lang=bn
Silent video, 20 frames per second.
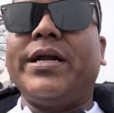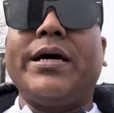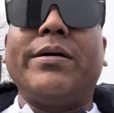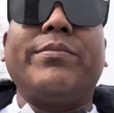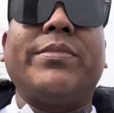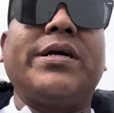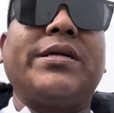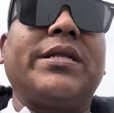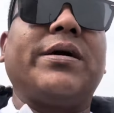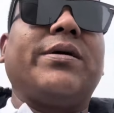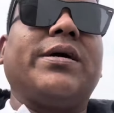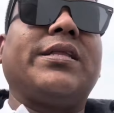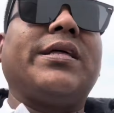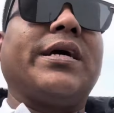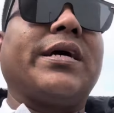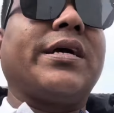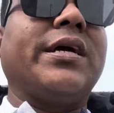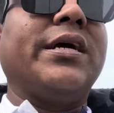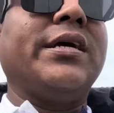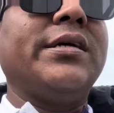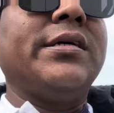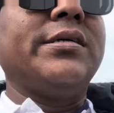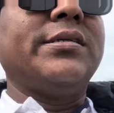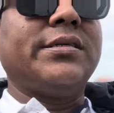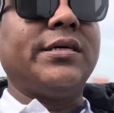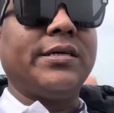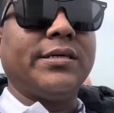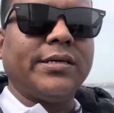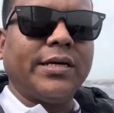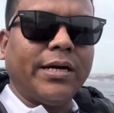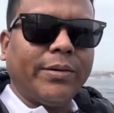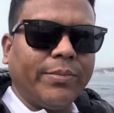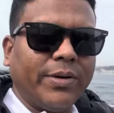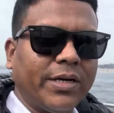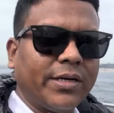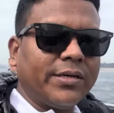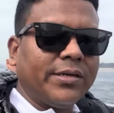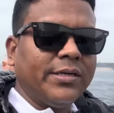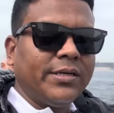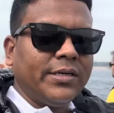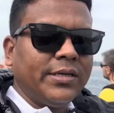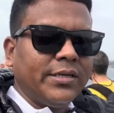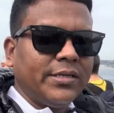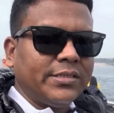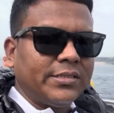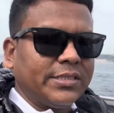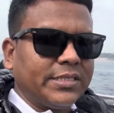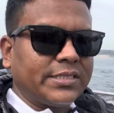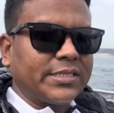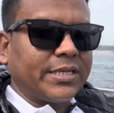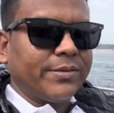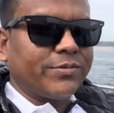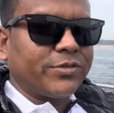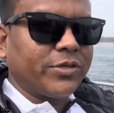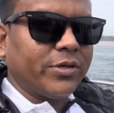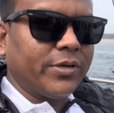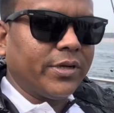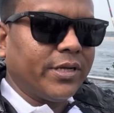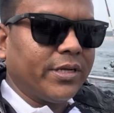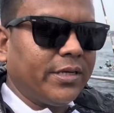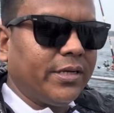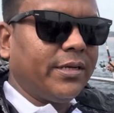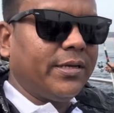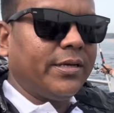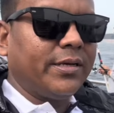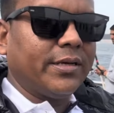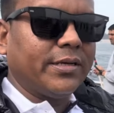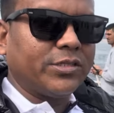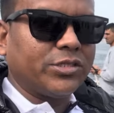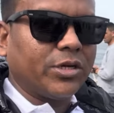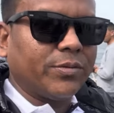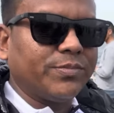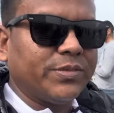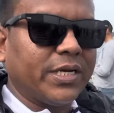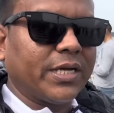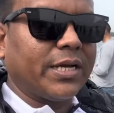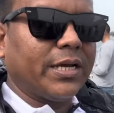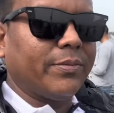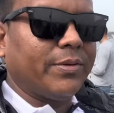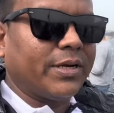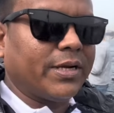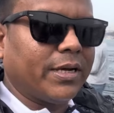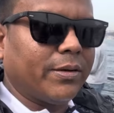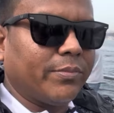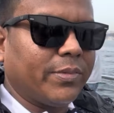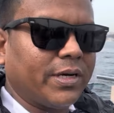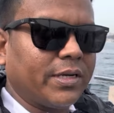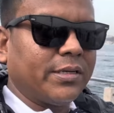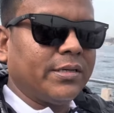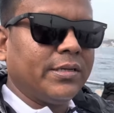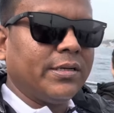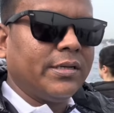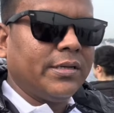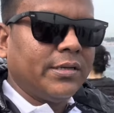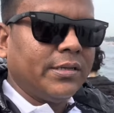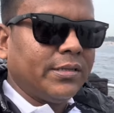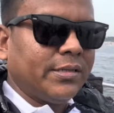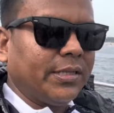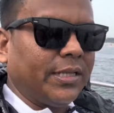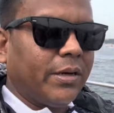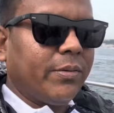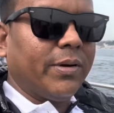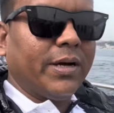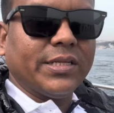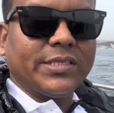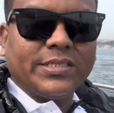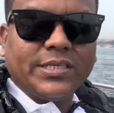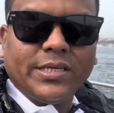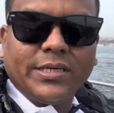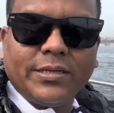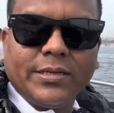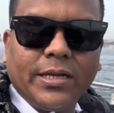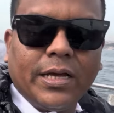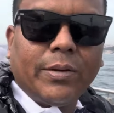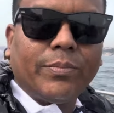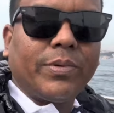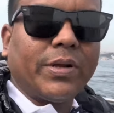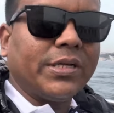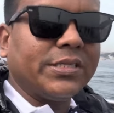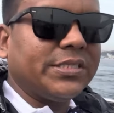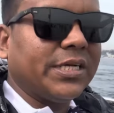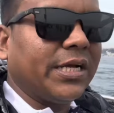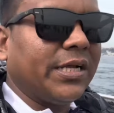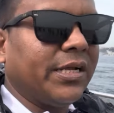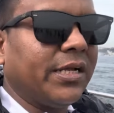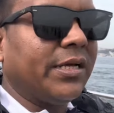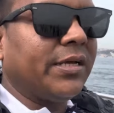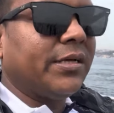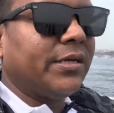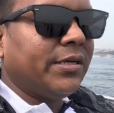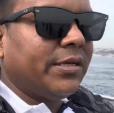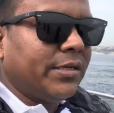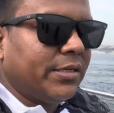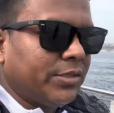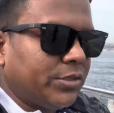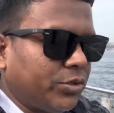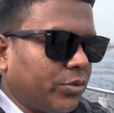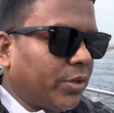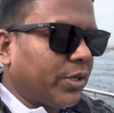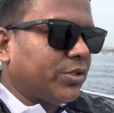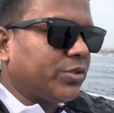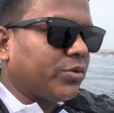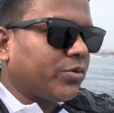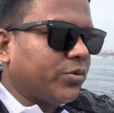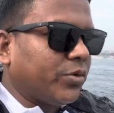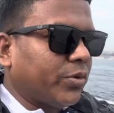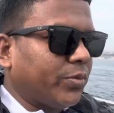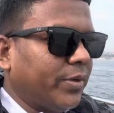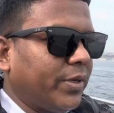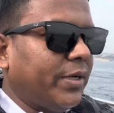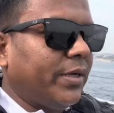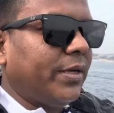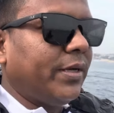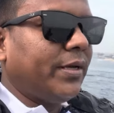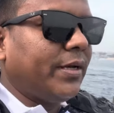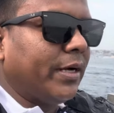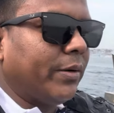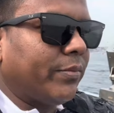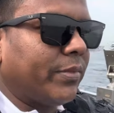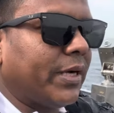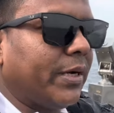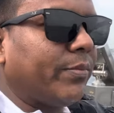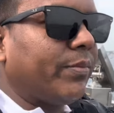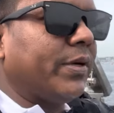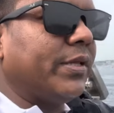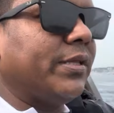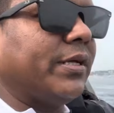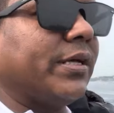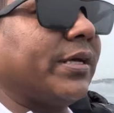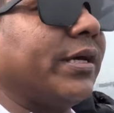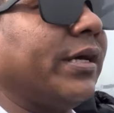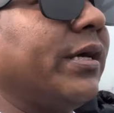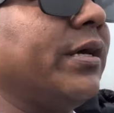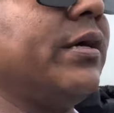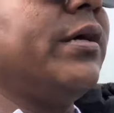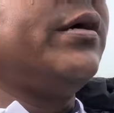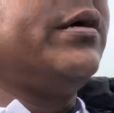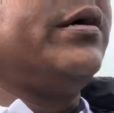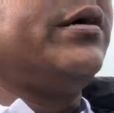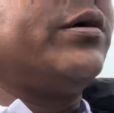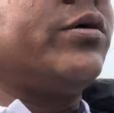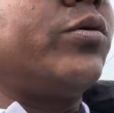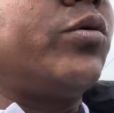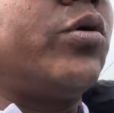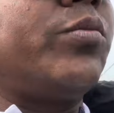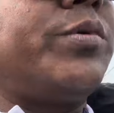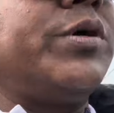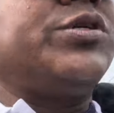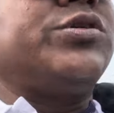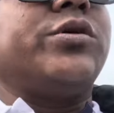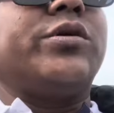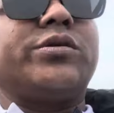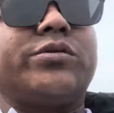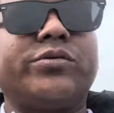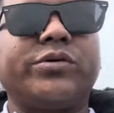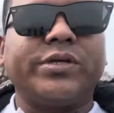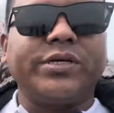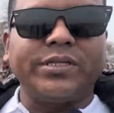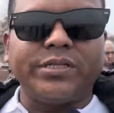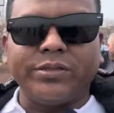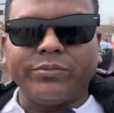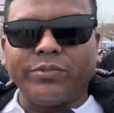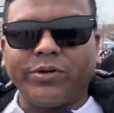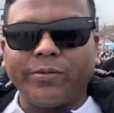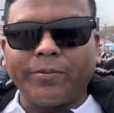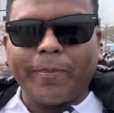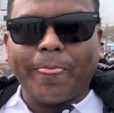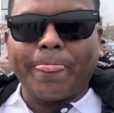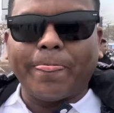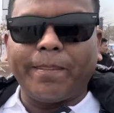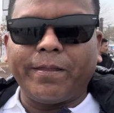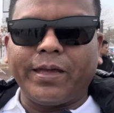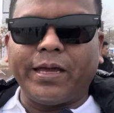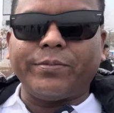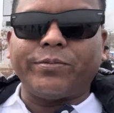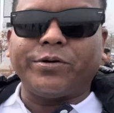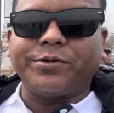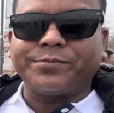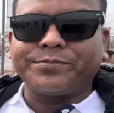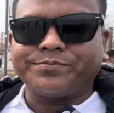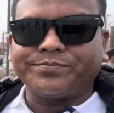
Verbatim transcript: নাম্বার দেওয়া থাকে আমার ডেসক্রিপশনে সব জায়গায় আমার নাম্বার দেওয়া আছে আপনারা চাইলে যোগাযোগ করবেন আমরা আপনাদেরকে গ্রুপে জয়েন করিয়ে দিব এবং